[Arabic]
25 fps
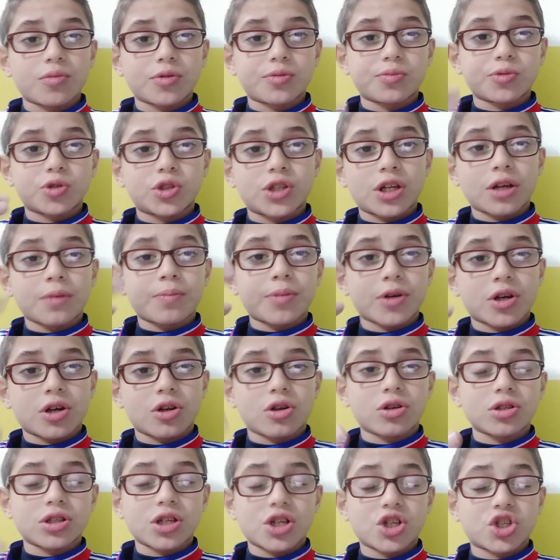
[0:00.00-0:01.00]
مش مشترك
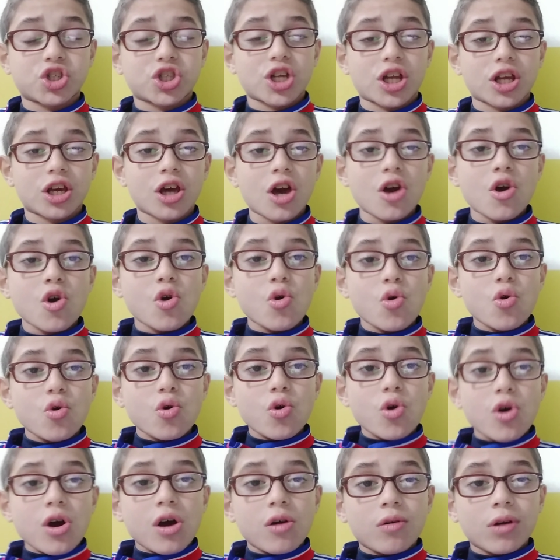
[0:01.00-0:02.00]
بالقناه انزل اشترك
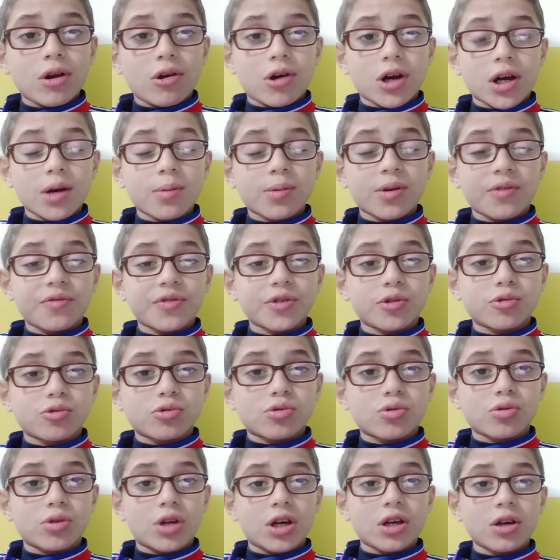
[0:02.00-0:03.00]
ولو عجبك الفيديو
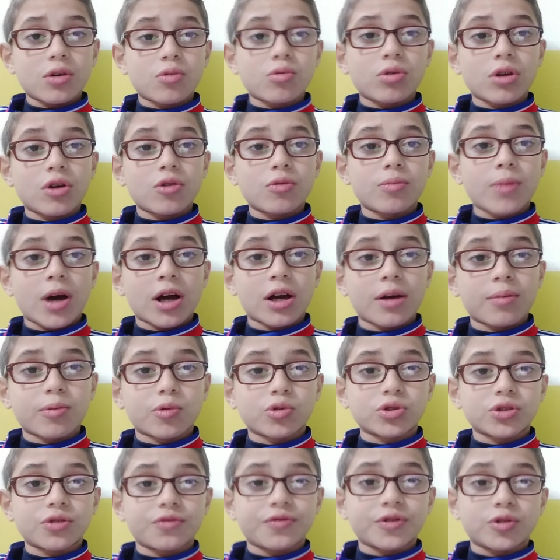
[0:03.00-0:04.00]
دوسوا لايك ولو ما
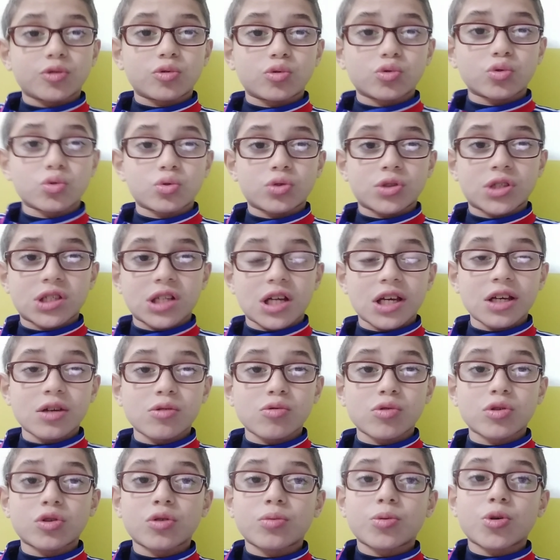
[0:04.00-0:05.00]
عجبكوش الفيديو دوسوا
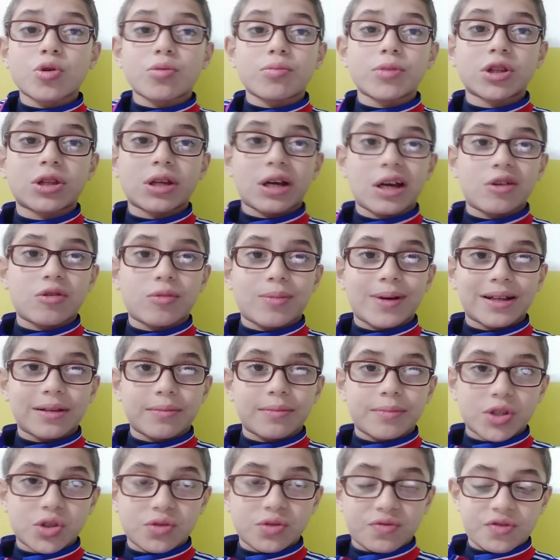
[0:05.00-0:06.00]
ديسلايك واكتبوا كومنت حلو بعد
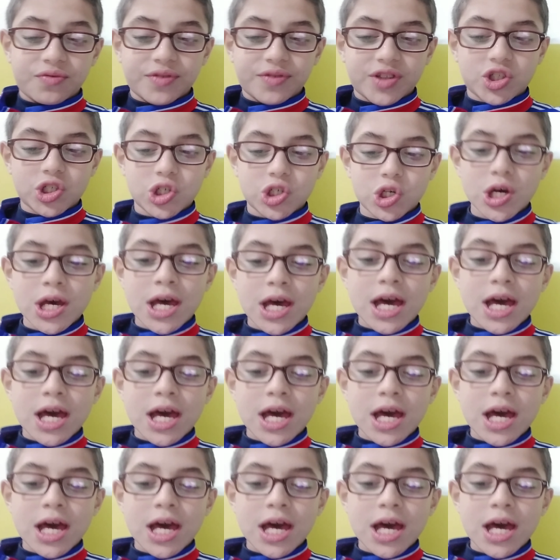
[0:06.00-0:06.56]
ما تشوفوا الفيديو